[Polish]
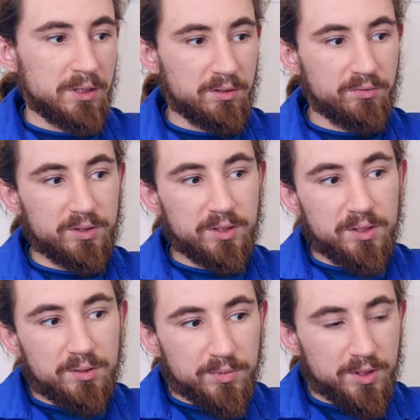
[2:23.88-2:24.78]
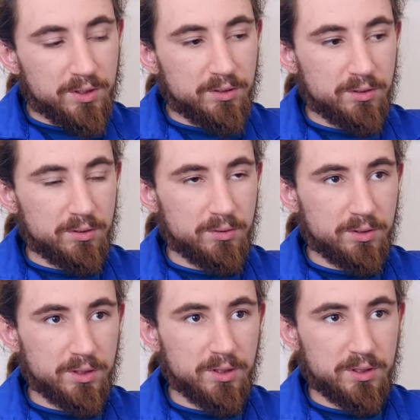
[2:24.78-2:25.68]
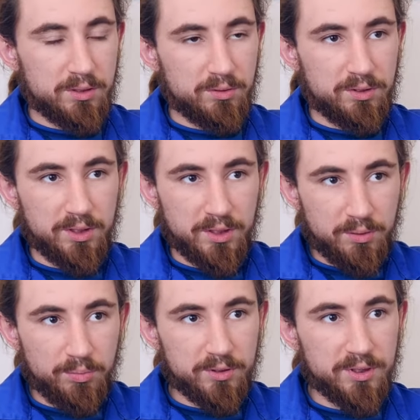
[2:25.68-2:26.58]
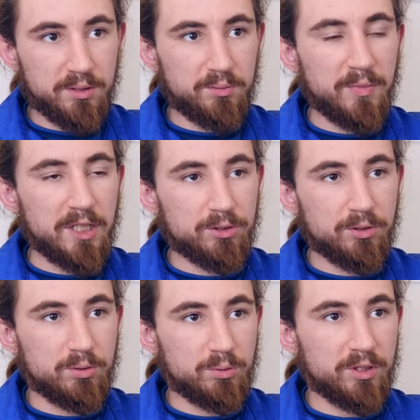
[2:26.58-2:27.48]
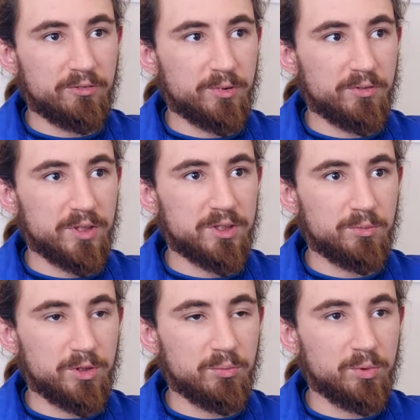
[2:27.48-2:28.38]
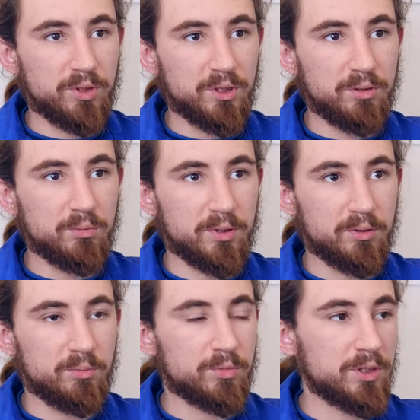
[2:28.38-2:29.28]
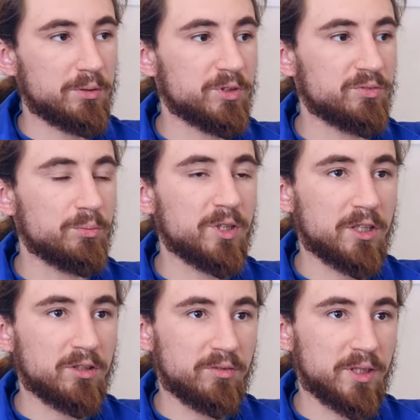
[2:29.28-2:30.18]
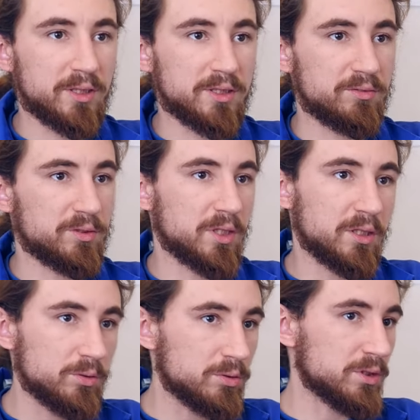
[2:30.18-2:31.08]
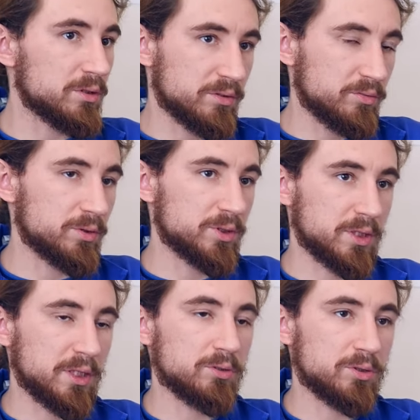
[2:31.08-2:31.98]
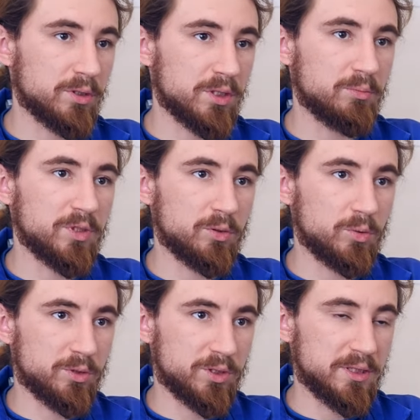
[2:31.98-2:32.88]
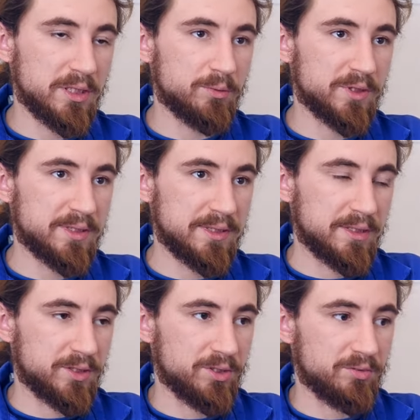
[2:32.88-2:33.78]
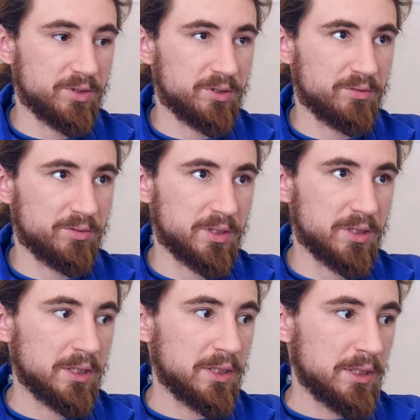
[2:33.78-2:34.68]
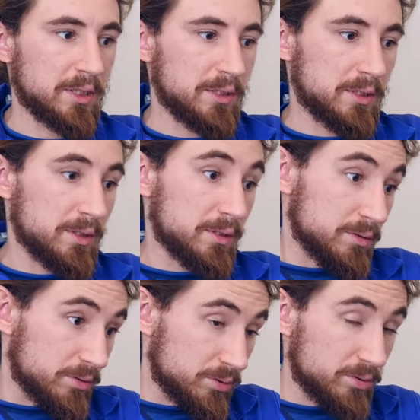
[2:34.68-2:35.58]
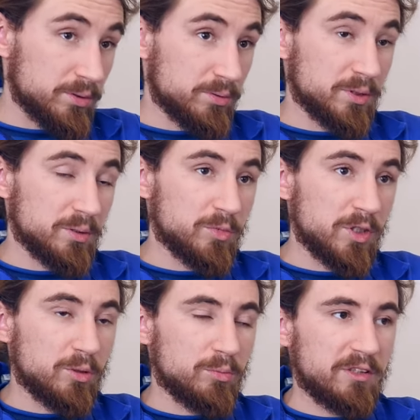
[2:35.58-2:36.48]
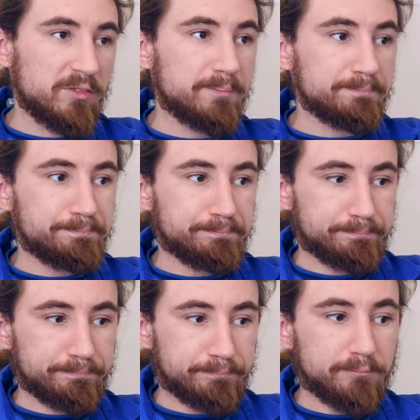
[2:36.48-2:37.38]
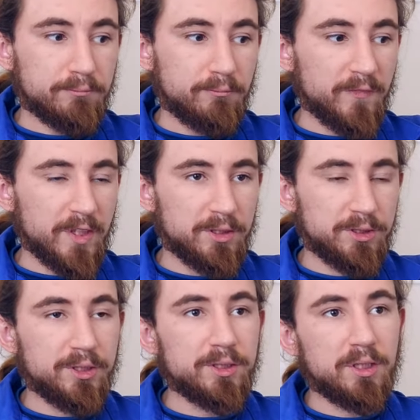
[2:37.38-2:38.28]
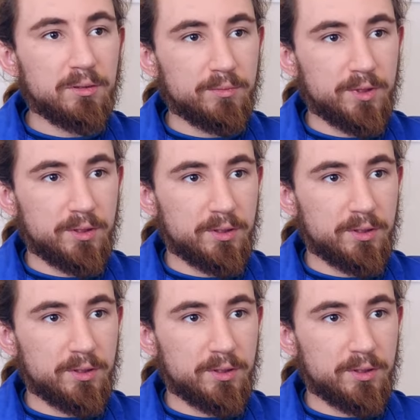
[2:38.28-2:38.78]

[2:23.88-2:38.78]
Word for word: Dowiedzieliśmy się, że około 30-30% macior, które wprowadzimy do budynku, będą musiały być wybrakowane ze względu tylko i wyłącznie na to, że one nie będą korzystały ze stacji żywieniowych. No i tutaj była obawa gdzieś tam e,